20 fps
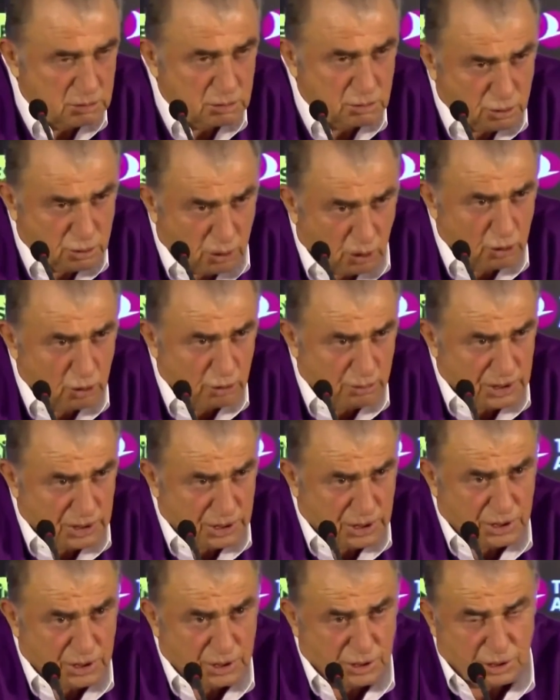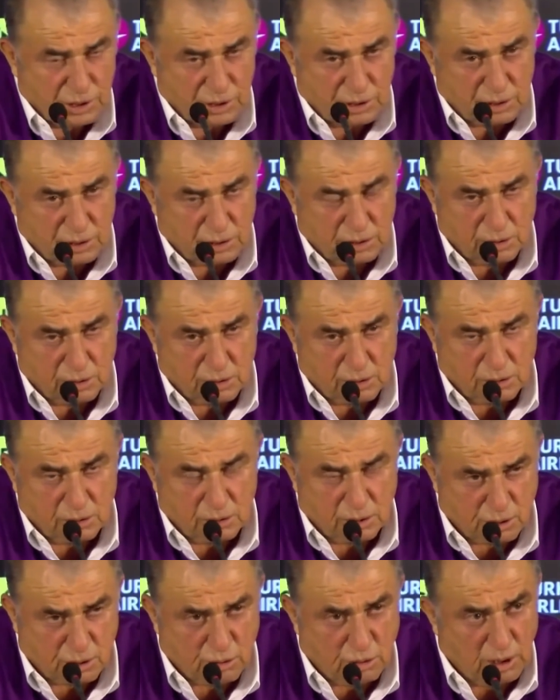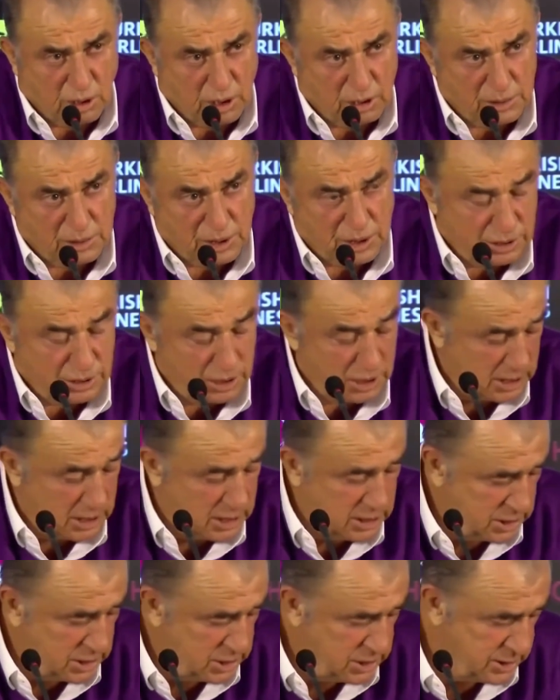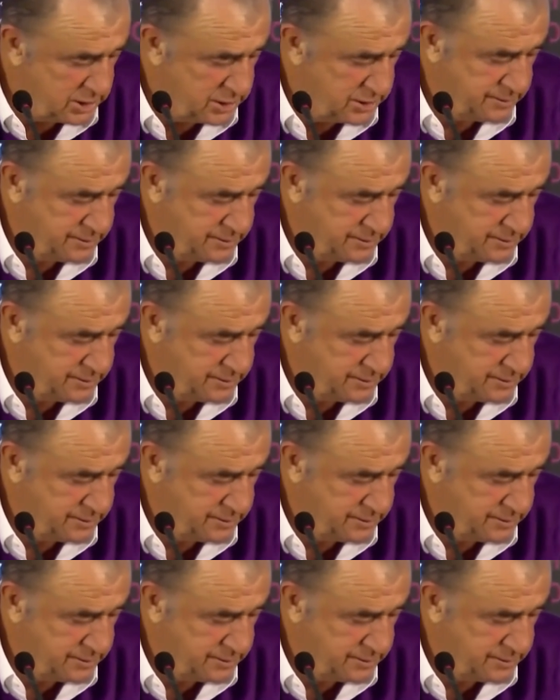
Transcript: zorlu bir iş. Hiç kolay bir iş değil arkadaşlar.